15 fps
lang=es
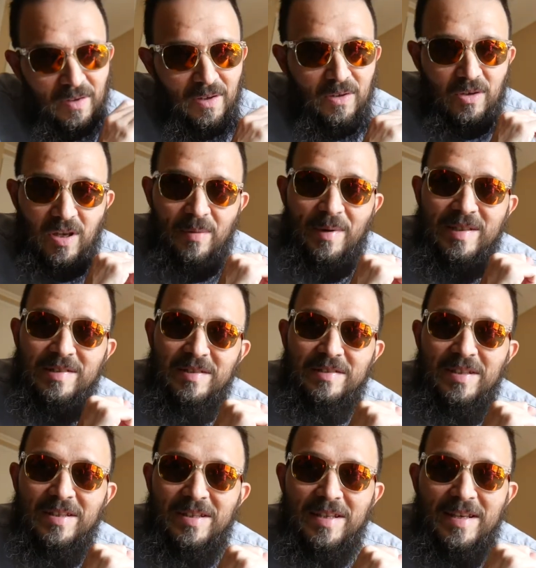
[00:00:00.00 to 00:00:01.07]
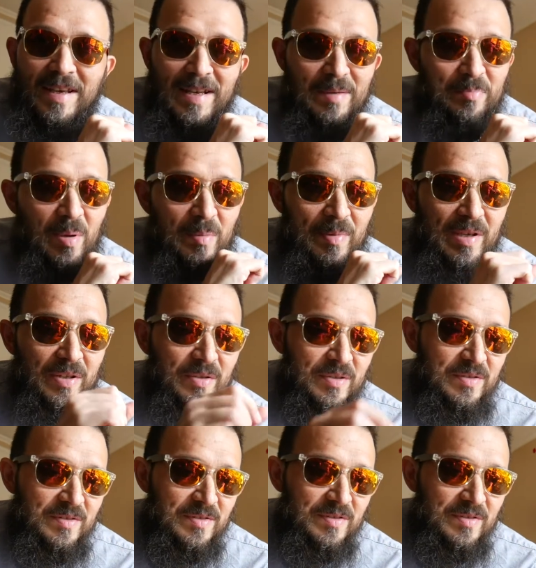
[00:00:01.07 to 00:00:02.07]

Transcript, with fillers: lo que más se siente aquí es el pepino,